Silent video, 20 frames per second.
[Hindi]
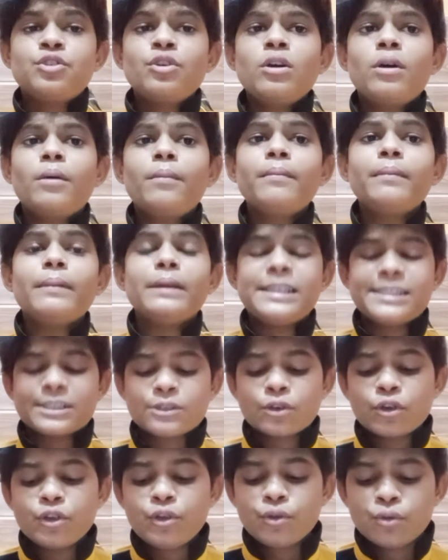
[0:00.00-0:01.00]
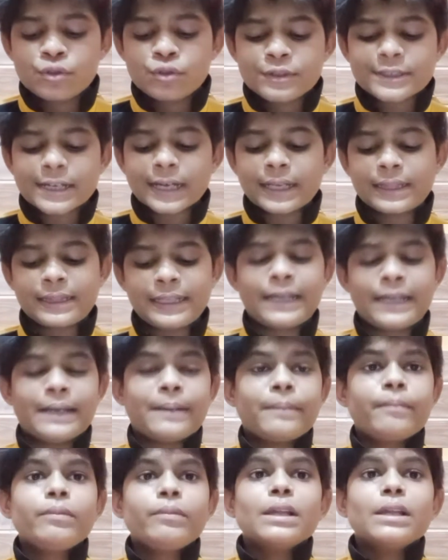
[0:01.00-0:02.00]
जो हम इसको यूज़ करते
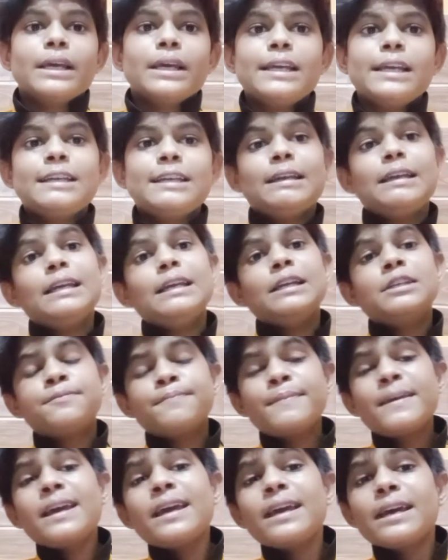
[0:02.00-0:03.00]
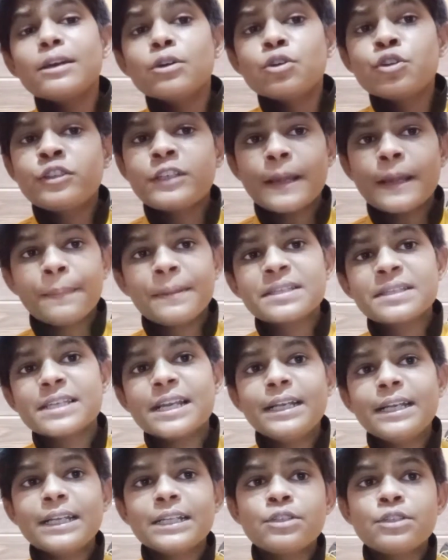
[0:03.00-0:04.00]
हैं इसमें उस टाइप के
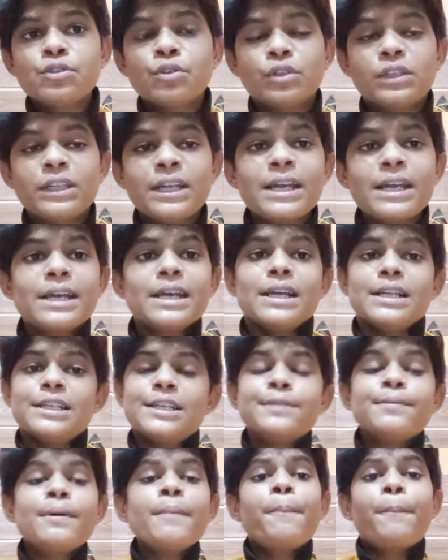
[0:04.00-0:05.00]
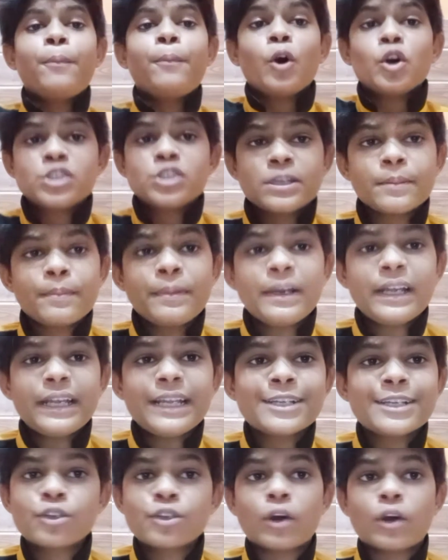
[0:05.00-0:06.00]
सेंटेंस यूज होते हैं जिसमें
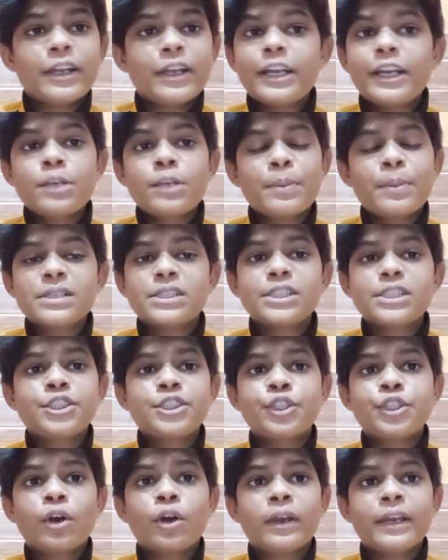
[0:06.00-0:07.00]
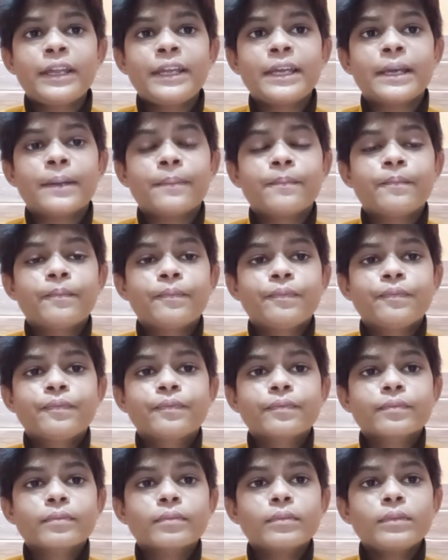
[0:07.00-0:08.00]
पॉसिबिलिटीज हो हंड्रेड परसेंट श्योर नहीं है
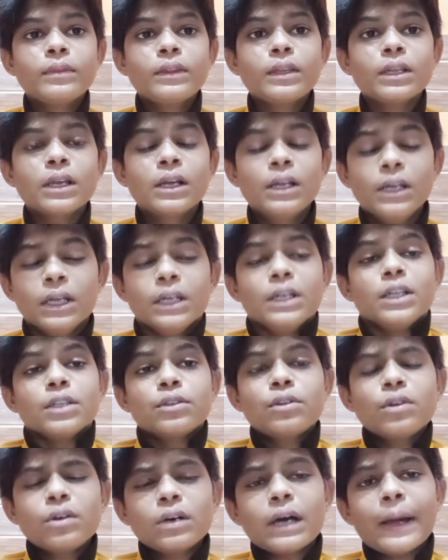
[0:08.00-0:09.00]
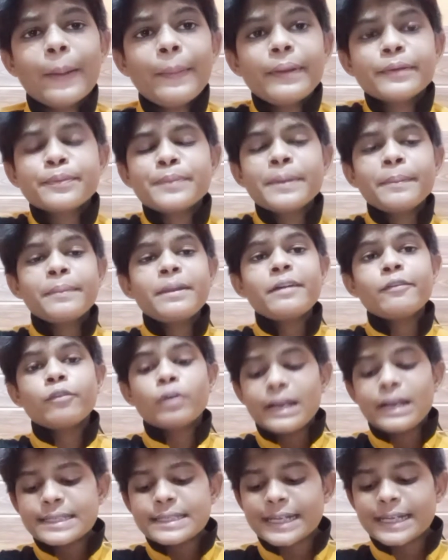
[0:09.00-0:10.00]
तो हम इसमें अपने वो
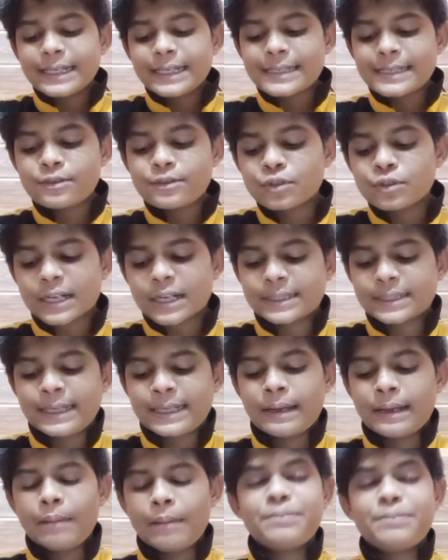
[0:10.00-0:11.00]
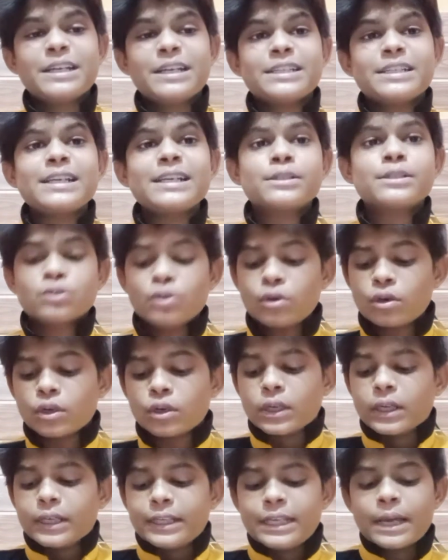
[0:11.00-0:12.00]
वाले सेंटेंस यूज़ करते हैं अब जैसे इसको
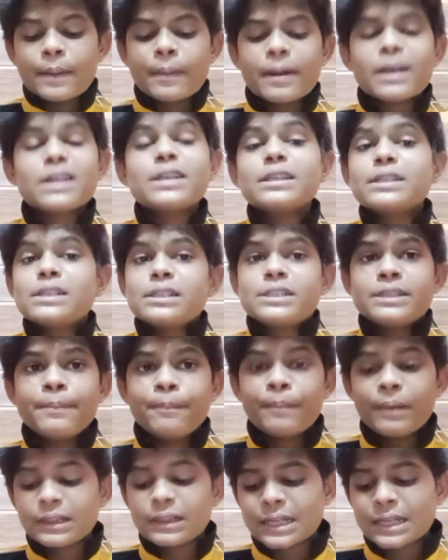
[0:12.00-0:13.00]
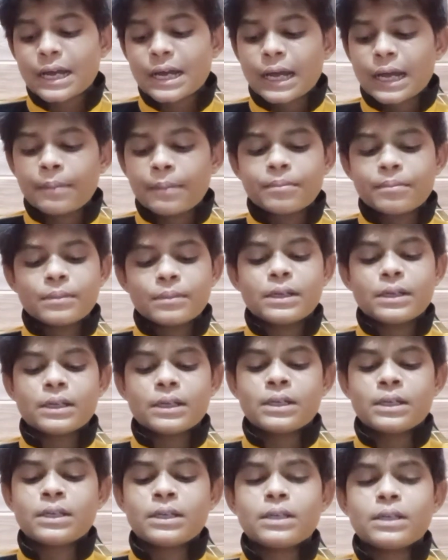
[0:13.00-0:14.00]
ये हमारा सिंपल था अब
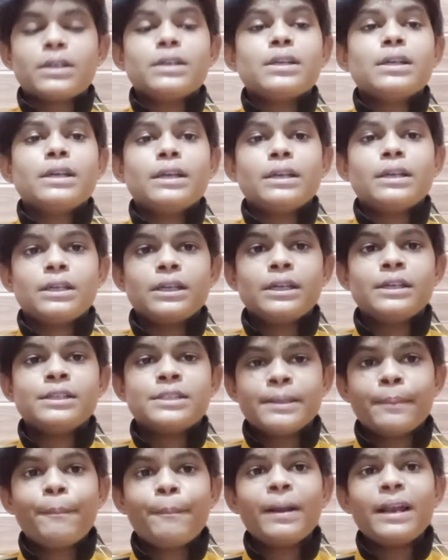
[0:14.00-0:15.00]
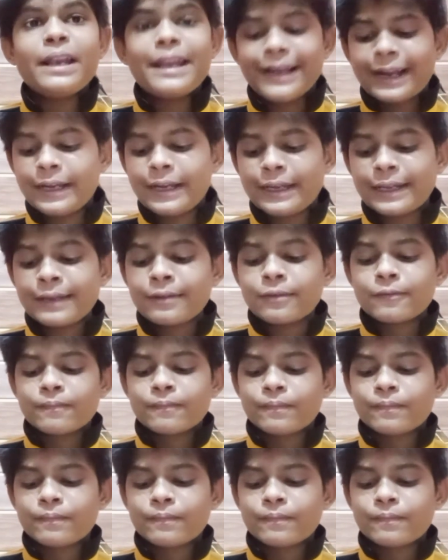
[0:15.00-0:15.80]
आ, सिंपल नेगेटिव